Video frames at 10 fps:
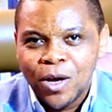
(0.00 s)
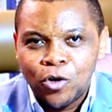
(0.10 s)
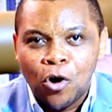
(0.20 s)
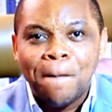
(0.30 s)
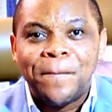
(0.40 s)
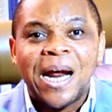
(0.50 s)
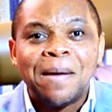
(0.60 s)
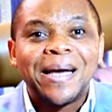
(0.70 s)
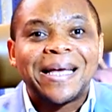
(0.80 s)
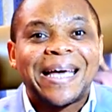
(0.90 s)
Donc, bien
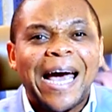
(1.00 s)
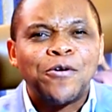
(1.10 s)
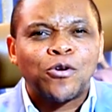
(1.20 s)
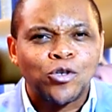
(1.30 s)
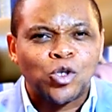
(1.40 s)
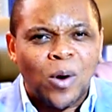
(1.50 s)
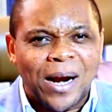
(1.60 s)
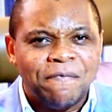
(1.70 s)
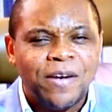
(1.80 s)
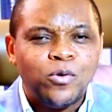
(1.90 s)
aimé, quelle que soit
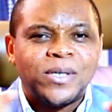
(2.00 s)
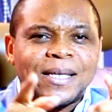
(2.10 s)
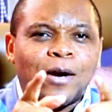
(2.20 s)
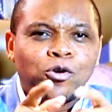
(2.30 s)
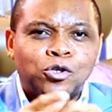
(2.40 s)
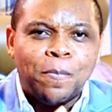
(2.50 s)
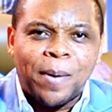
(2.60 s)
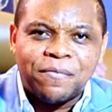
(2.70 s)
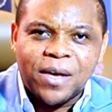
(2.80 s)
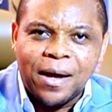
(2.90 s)
la ville où cette annonce te
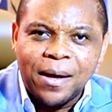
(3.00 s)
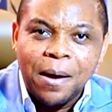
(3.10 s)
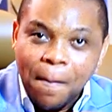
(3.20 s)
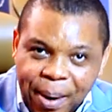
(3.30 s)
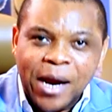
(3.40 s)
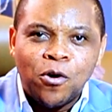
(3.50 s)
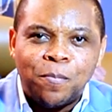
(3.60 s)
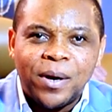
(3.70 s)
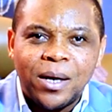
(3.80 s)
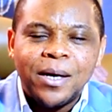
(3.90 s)
parvient, paye le
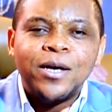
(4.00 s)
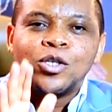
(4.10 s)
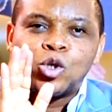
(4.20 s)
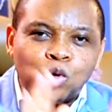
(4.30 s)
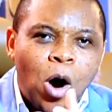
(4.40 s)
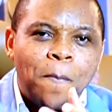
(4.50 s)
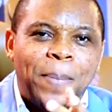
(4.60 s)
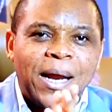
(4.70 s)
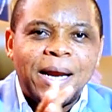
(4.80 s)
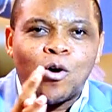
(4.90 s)
prix, soit au
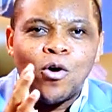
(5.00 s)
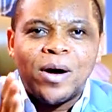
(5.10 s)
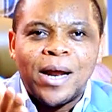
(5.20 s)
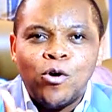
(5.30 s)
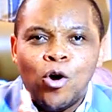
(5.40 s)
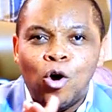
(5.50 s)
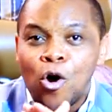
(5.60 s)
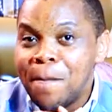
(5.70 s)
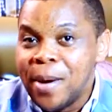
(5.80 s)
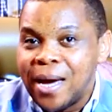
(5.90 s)
Palais des Congrès de
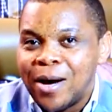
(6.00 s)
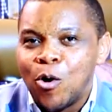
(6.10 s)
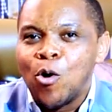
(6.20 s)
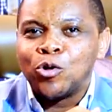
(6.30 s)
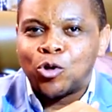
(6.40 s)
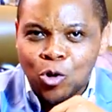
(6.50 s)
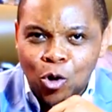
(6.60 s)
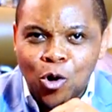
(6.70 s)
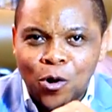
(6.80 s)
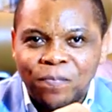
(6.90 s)
Lomé au
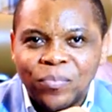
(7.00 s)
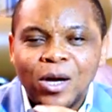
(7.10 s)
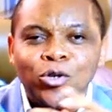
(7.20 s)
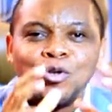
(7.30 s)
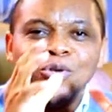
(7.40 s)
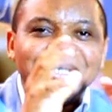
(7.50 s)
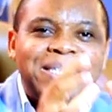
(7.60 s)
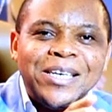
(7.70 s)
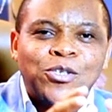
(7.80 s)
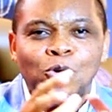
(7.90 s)
Togo du
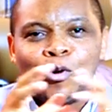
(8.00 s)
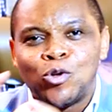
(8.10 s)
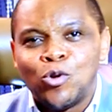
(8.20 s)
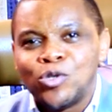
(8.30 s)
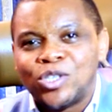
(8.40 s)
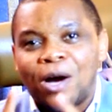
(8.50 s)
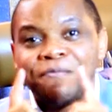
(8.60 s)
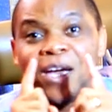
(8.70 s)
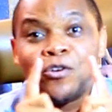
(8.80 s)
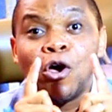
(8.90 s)
10 au 12
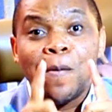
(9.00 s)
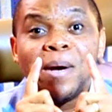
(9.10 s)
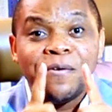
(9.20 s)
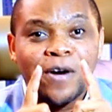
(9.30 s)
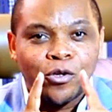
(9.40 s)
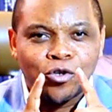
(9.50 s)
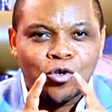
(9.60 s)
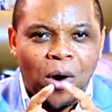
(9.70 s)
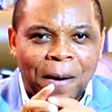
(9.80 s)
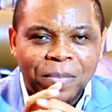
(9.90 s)
janvier
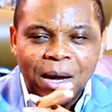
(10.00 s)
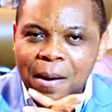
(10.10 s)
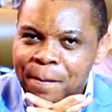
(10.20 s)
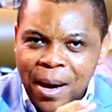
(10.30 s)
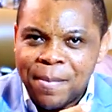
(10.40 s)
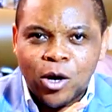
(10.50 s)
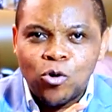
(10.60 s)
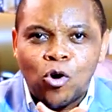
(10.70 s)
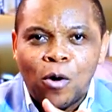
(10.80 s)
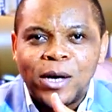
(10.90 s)
2023. Permet que
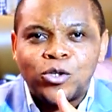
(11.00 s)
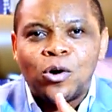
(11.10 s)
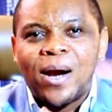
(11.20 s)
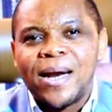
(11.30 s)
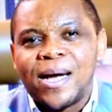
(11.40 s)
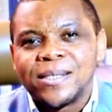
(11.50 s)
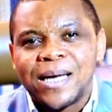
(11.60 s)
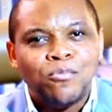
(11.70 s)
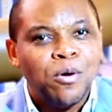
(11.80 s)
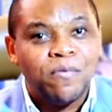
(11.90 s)
nous commencions l'année
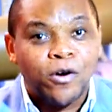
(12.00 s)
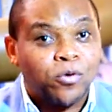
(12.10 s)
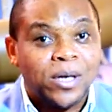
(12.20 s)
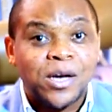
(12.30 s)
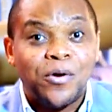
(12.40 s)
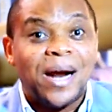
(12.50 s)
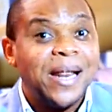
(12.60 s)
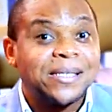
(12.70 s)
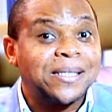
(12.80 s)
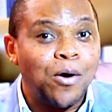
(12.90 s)
ensemble. 2023, c'est une
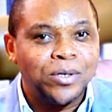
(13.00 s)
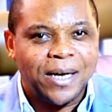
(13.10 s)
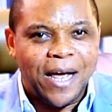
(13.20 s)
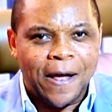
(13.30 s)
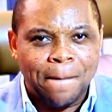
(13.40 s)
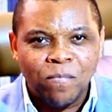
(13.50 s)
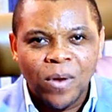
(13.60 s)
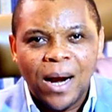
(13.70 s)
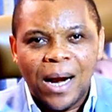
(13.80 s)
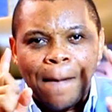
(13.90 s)
année extraordinaire.
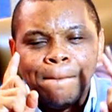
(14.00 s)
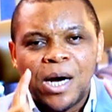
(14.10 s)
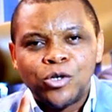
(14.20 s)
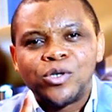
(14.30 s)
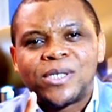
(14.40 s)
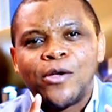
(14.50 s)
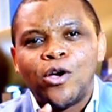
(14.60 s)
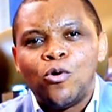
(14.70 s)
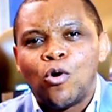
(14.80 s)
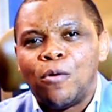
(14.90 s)
La main du
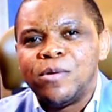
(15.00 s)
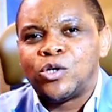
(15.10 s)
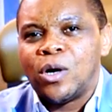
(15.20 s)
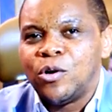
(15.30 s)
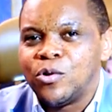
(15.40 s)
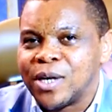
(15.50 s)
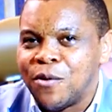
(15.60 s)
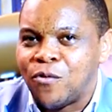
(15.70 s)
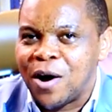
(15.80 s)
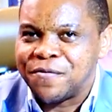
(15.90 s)
Seigneur nous commissionne et nous
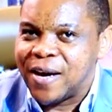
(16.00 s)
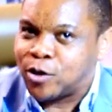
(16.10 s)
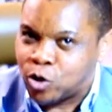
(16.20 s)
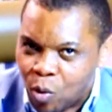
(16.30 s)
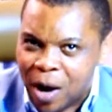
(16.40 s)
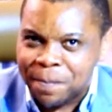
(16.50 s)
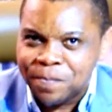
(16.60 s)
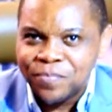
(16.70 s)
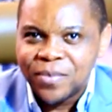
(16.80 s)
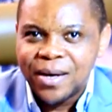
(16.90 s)
envoie vers toi.
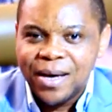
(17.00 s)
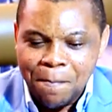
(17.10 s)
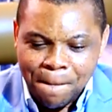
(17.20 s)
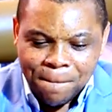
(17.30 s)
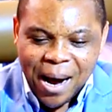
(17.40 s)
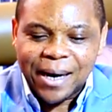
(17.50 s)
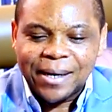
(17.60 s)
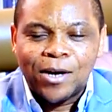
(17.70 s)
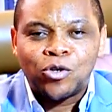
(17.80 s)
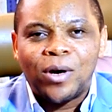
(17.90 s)
Marque
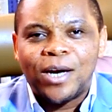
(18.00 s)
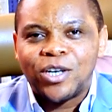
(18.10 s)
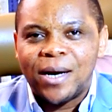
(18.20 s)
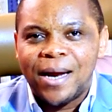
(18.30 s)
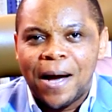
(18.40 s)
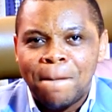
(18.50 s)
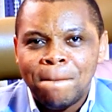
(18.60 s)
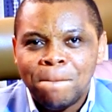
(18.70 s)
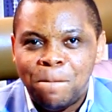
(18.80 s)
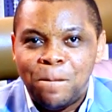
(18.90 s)
dans ton agenda
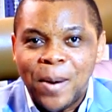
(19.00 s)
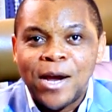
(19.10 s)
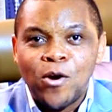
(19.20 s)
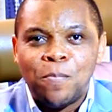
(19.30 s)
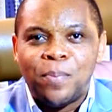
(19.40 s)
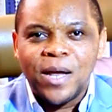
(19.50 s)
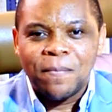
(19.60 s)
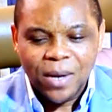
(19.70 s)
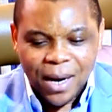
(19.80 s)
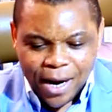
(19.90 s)
paye le
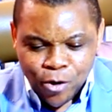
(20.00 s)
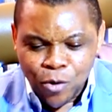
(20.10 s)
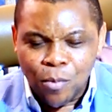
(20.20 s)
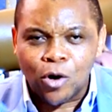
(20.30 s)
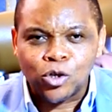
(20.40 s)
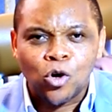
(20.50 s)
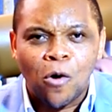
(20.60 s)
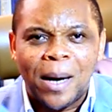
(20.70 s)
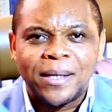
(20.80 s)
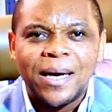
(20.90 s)
prix. Les numéros sont
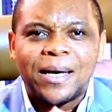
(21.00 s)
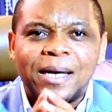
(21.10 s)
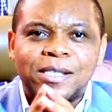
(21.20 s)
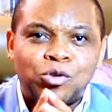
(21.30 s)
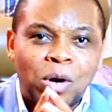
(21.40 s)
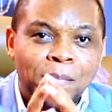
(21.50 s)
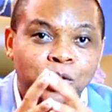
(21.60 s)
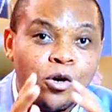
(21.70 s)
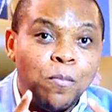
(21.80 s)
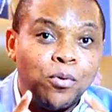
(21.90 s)
au bas de l'écran si tu as
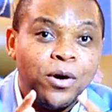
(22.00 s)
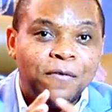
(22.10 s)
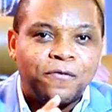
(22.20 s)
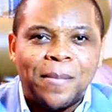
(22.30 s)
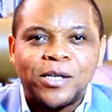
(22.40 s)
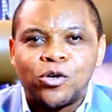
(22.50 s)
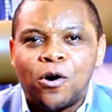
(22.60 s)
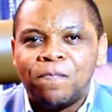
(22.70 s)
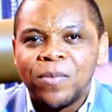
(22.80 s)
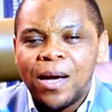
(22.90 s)
besoin de plus
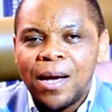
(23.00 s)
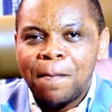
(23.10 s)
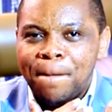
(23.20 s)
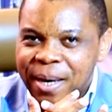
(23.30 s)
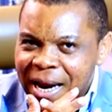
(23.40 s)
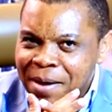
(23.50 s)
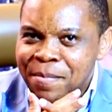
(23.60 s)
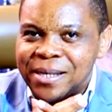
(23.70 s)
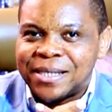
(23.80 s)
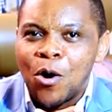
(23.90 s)
d'informations. Bien
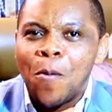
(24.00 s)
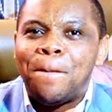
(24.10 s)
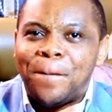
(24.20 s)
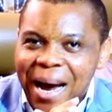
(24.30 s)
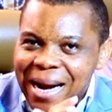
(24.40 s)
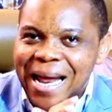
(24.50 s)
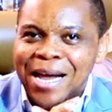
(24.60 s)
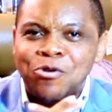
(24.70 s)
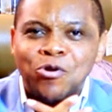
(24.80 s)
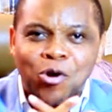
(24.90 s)
aimé, c'est au
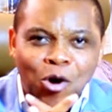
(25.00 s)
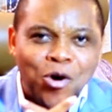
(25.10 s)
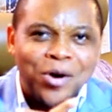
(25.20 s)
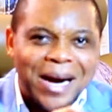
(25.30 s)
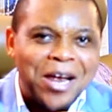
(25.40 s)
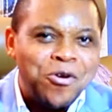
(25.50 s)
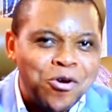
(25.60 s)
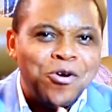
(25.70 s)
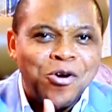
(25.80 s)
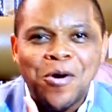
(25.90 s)
palais de congrès
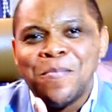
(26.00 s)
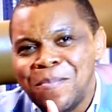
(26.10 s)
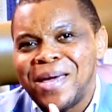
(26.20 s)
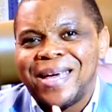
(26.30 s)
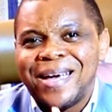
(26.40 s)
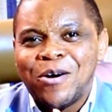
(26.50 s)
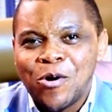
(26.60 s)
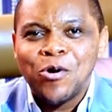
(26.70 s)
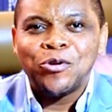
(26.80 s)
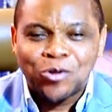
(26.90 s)
de Lomé,
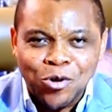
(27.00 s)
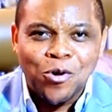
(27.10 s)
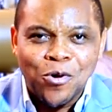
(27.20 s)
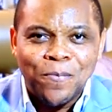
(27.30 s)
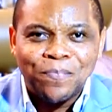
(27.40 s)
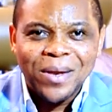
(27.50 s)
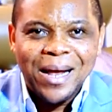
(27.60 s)
au Togo.